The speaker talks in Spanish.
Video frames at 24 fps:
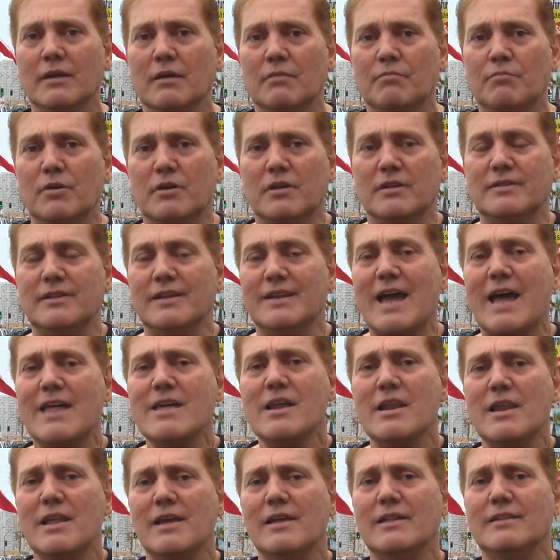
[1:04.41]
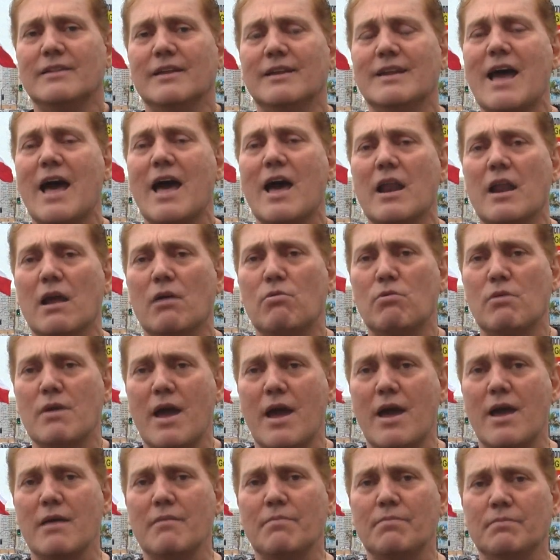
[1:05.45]
Porque si nadie le dice nada a la
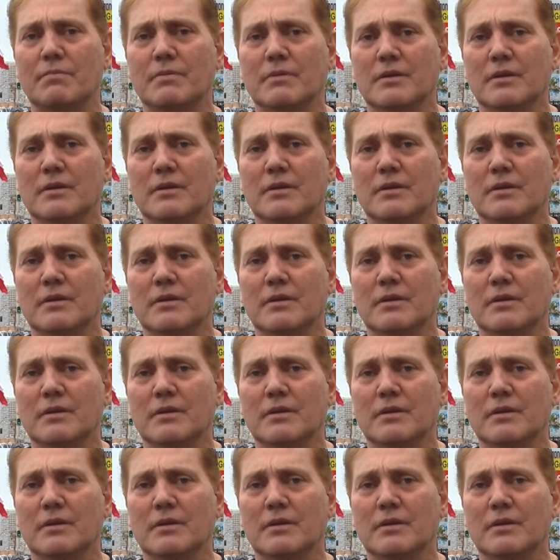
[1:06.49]
Junae,